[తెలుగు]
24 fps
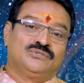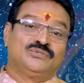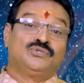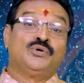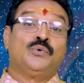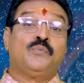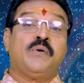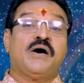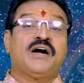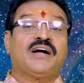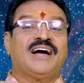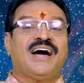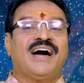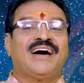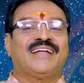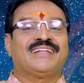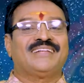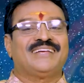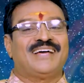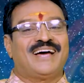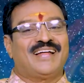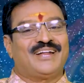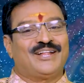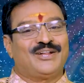
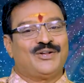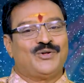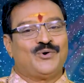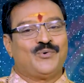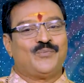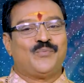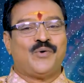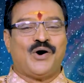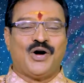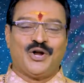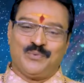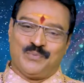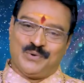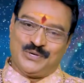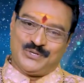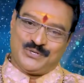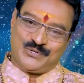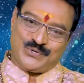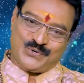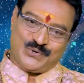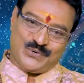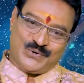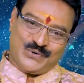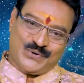శుభకార్యాలలో పాలు
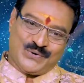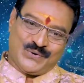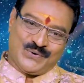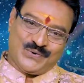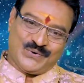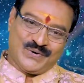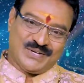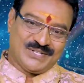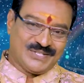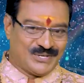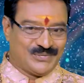పంచుకోవటం కూడా